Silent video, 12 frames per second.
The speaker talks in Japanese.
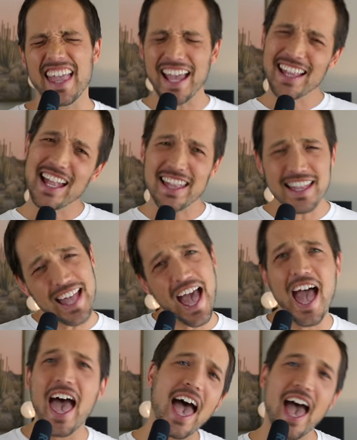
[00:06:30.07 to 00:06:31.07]
大変だったん
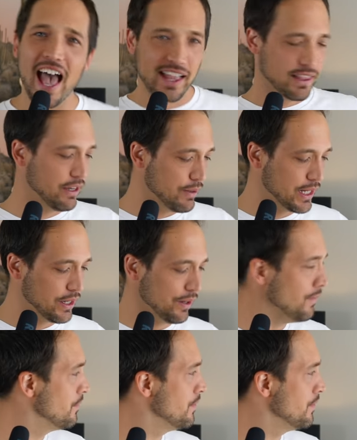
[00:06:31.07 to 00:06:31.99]
だっていうわけよ。